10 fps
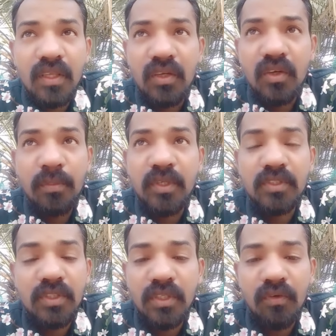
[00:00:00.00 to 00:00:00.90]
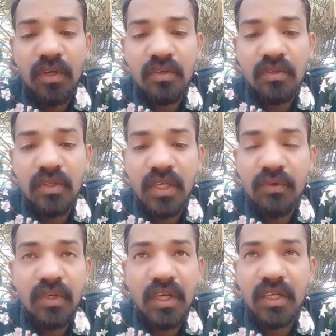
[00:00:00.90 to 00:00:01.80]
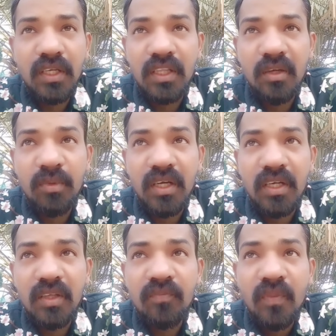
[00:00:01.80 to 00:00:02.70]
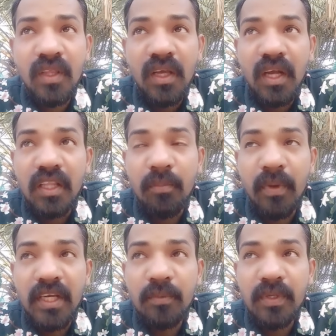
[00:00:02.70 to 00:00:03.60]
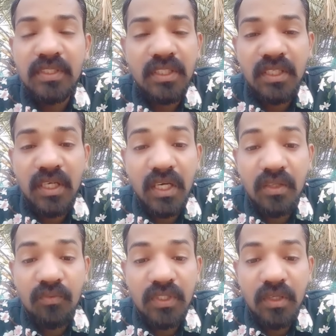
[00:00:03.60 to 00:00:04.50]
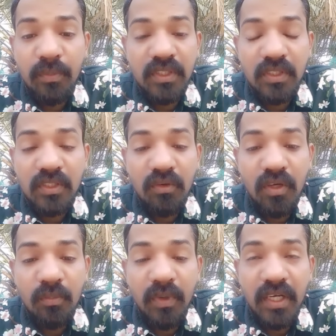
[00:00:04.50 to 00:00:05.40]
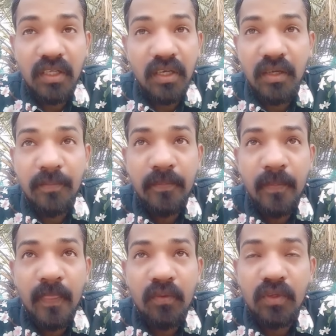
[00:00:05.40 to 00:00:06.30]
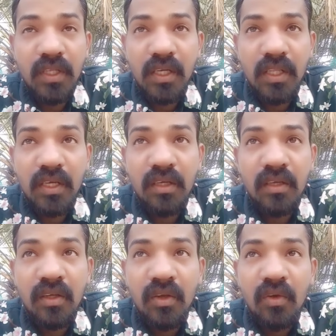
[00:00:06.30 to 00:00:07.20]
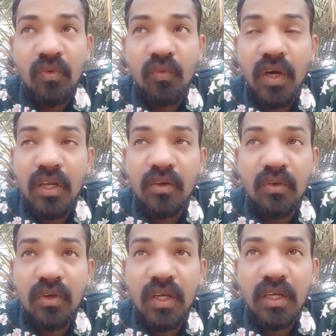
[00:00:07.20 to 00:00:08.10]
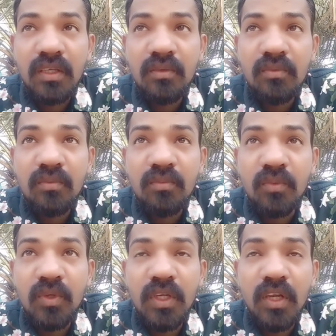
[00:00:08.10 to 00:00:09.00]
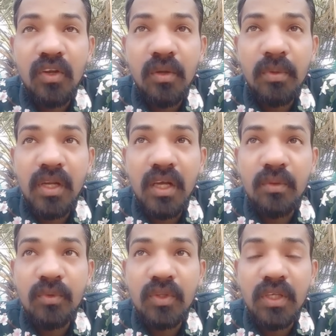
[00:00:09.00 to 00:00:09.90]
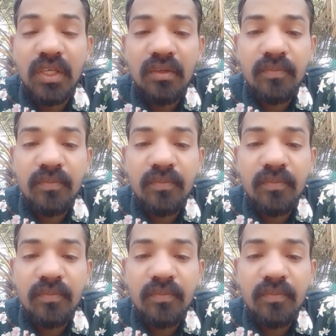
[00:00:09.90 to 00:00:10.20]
ఇంట్లో పనిచేసే వాళ్ళు డ్రైవర్ కానీ కద్దామా కానీ అదే బయట పనిచేసే కాదిం వీసా పనిచేసే వాళ్ళు బయట ఉంటారు కదా వాళ్ళకు కూడా మూడు నెలల లోపల రాకపోతే